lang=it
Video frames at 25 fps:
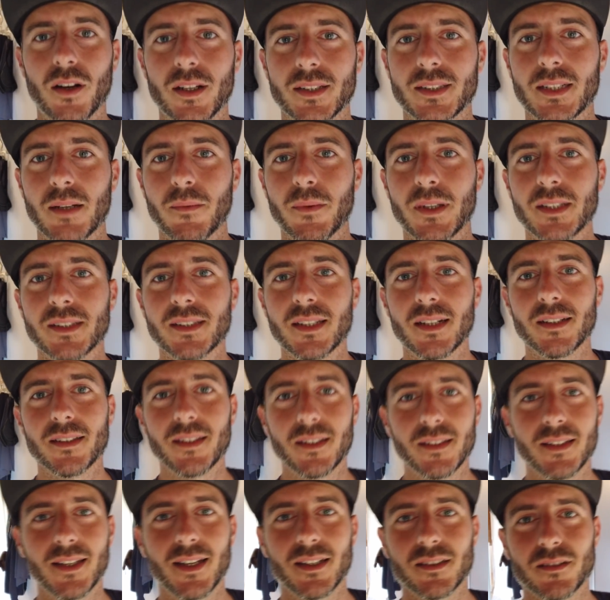Allora siamo
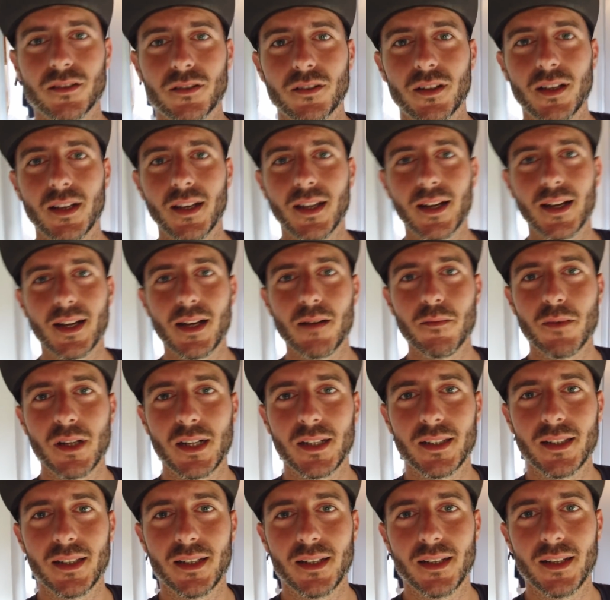entrati adesso nella
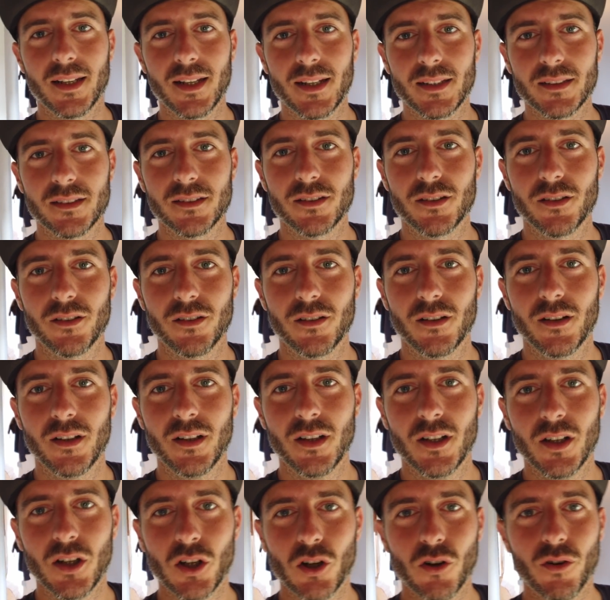camera da letto,
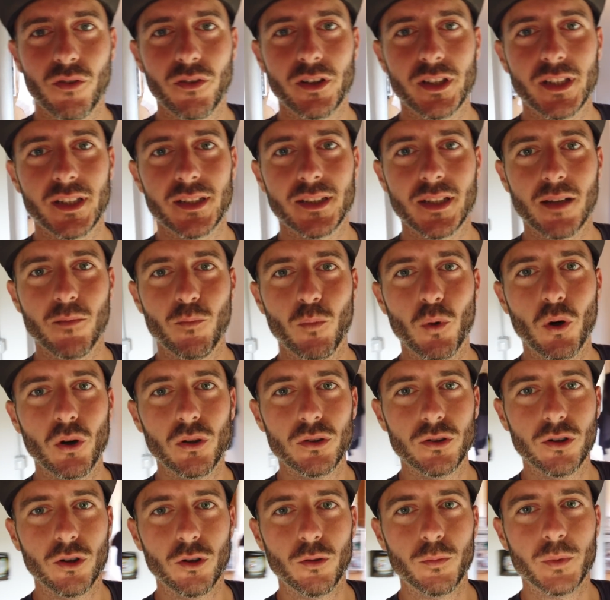come vedete è
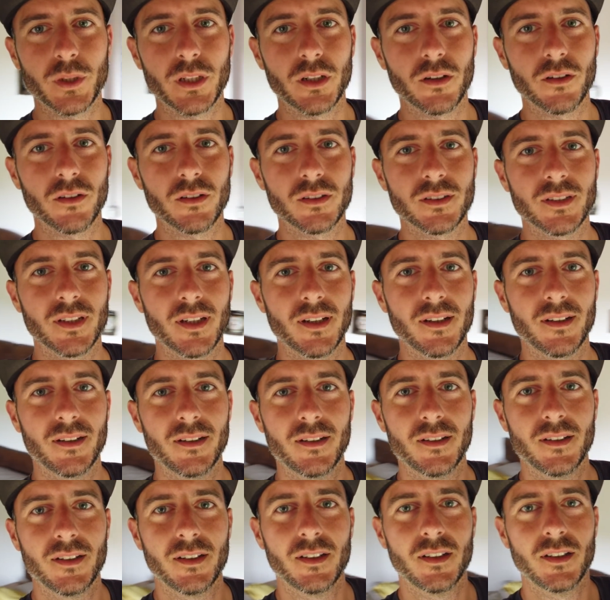molto
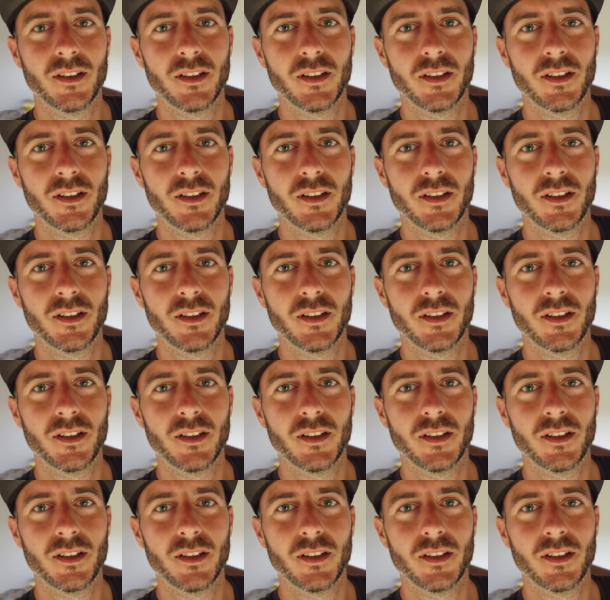luminosa,